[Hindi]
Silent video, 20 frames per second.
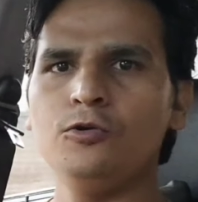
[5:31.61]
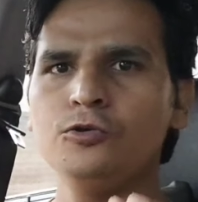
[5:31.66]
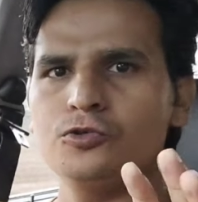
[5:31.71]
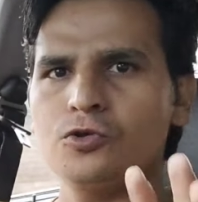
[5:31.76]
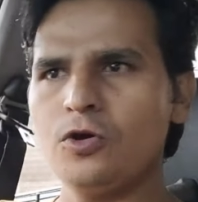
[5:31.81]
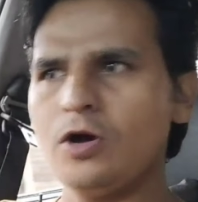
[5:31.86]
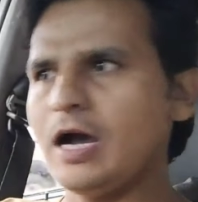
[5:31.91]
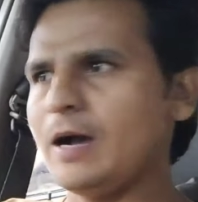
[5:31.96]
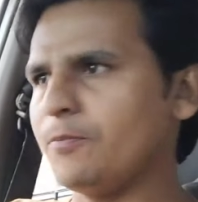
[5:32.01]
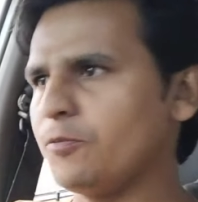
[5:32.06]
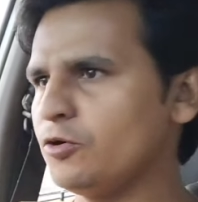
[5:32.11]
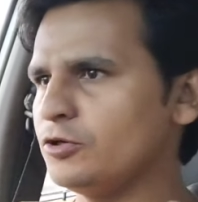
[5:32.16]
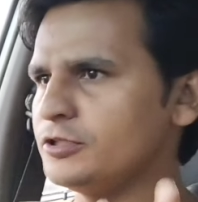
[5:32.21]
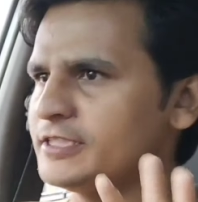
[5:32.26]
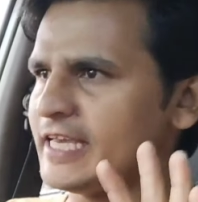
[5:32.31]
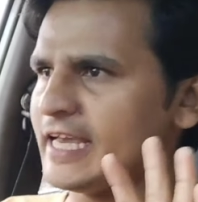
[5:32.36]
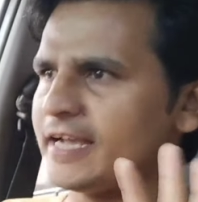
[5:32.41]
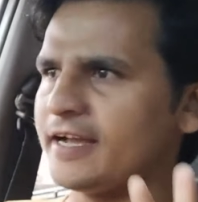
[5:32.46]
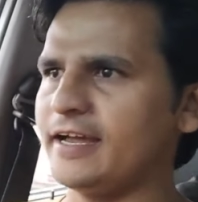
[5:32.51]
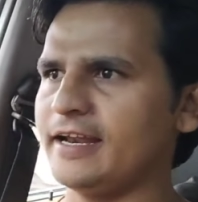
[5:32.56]
उसको आपको
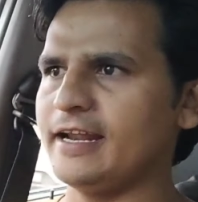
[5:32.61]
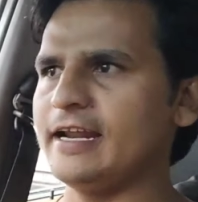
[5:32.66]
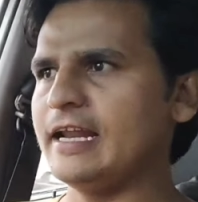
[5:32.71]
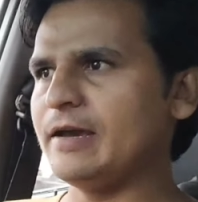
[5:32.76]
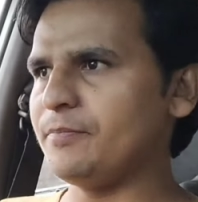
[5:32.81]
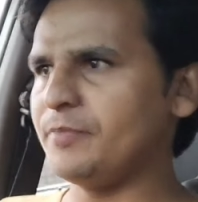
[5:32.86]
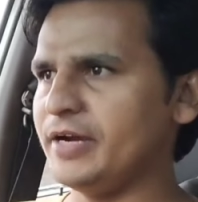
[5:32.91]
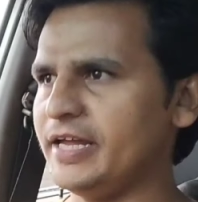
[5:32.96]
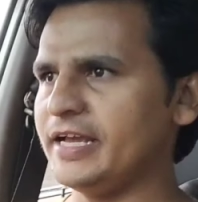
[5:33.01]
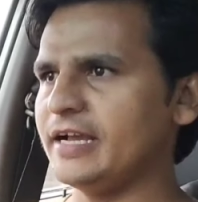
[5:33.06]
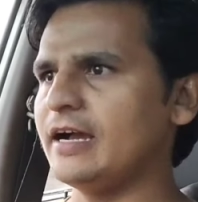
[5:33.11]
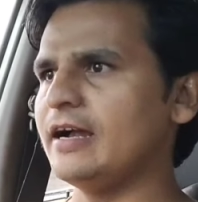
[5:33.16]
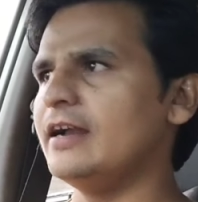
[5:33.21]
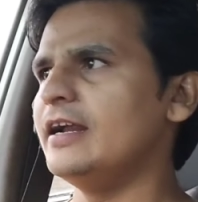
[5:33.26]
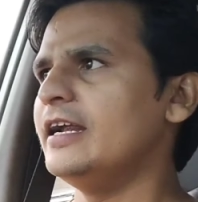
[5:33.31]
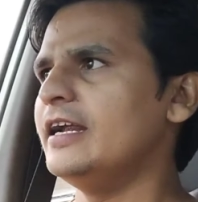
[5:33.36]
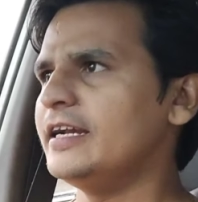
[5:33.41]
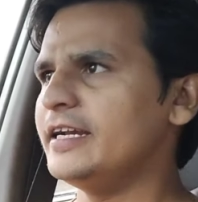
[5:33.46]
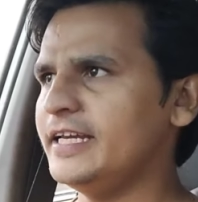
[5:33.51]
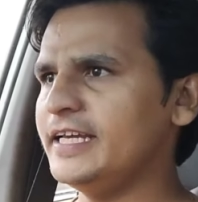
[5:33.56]
चेक कराना पड़ेगा
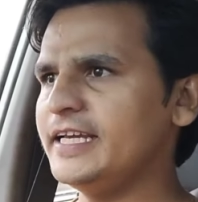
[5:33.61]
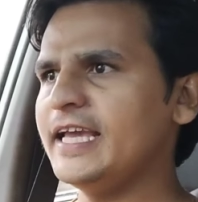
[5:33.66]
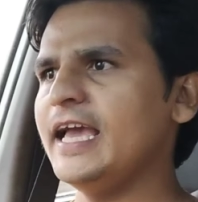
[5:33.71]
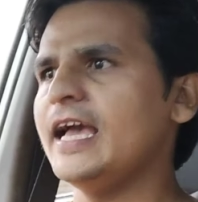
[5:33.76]
ठीक